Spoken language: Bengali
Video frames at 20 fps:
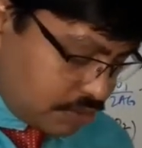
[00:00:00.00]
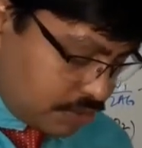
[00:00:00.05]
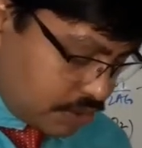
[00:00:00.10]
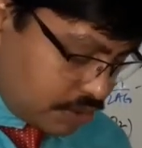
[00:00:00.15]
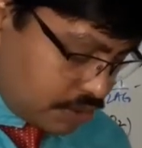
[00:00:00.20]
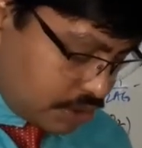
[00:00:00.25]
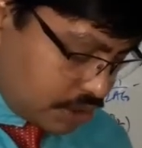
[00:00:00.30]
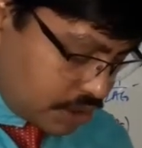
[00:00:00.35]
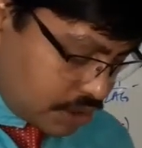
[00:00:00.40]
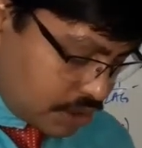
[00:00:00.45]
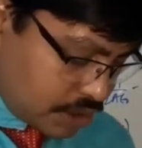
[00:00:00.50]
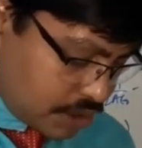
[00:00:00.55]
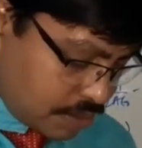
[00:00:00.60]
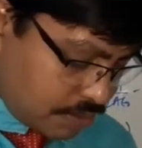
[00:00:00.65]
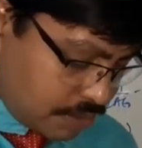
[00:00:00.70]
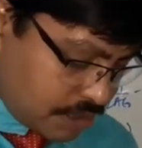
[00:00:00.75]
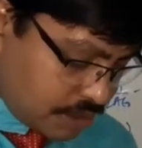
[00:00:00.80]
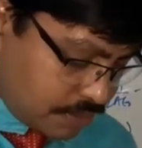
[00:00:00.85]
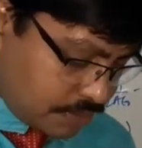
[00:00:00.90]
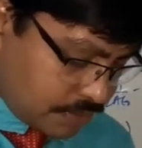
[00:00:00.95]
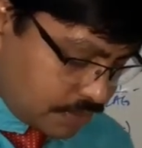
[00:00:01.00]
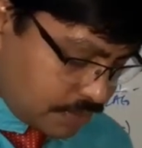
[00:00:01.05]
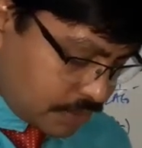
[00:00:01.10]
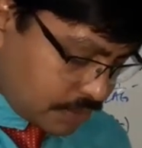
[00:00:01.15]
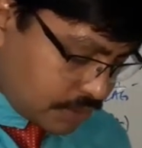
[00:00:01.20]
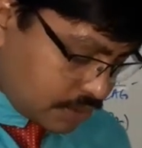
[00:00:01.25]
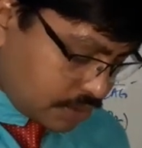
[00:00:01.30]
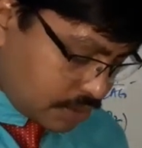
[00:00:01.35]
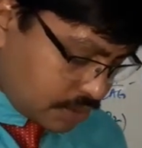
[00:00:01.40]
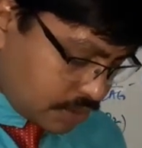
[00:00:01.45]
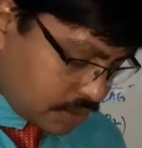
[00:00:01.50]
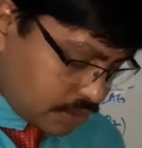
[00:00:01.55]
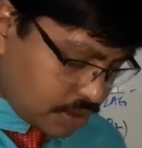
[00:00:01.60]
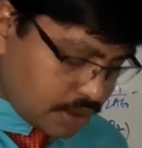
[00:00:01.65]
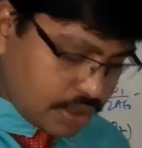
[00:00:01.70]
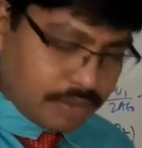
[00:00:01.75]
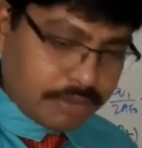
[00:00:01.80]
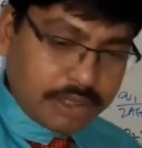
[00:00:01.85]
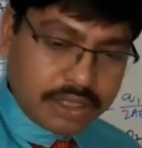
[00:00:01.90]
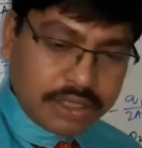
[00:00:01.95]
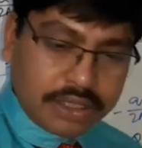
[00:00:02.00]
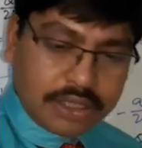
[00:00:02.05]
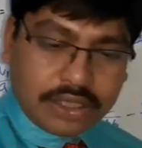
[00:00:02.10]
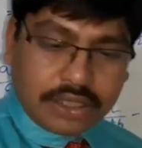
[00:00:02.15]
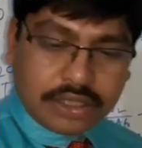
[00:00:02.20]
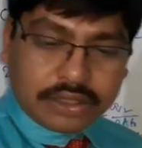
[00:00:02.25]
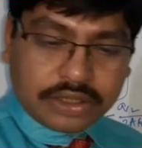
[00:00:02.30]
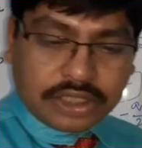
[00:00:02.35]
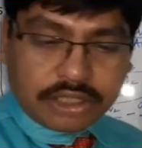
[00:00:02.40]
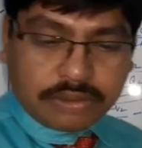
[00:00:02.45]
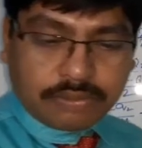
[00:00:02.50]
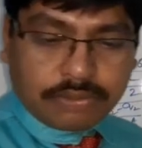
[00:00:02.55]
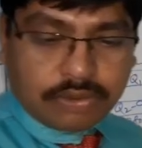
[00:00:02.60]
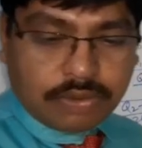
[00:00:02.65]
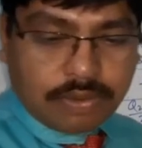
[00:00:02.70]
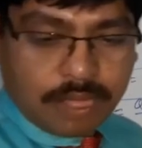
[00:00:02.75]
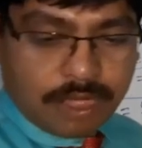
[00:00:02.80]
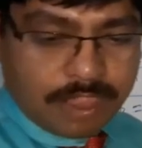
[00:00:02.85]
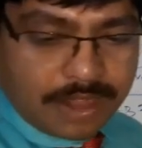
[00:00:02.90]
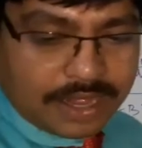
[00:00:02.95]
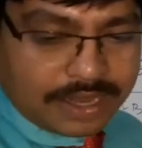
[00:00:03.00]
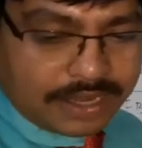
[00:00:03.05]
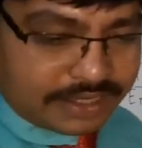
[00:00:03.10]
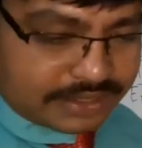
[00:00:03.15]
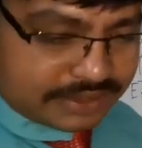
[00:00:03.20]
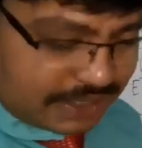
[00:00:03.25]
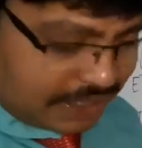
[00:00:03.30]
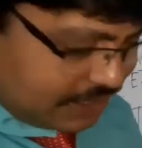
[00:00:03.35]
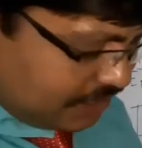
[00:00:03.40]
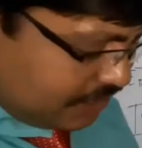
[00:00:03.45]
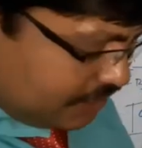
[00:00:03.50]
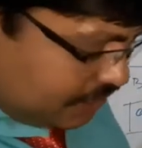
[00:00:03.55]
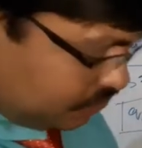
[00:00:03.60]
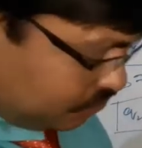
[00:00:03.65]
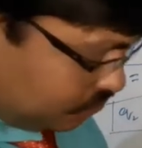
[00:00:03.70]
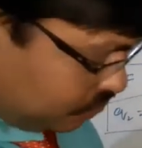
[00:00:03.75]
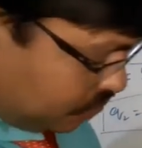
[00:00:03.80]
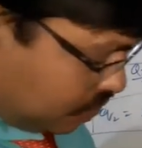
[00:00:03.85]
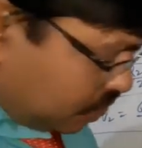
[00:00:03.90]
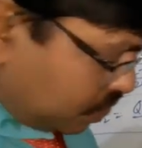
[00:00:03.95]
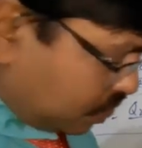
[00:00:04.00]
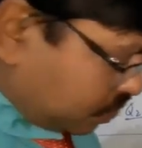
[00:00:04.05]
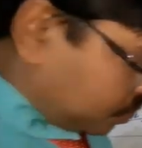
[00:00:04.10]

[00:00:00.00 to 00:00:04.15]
যে ভিডিওতে আমরা আমরা দেখব আর একটা জায়গা একটু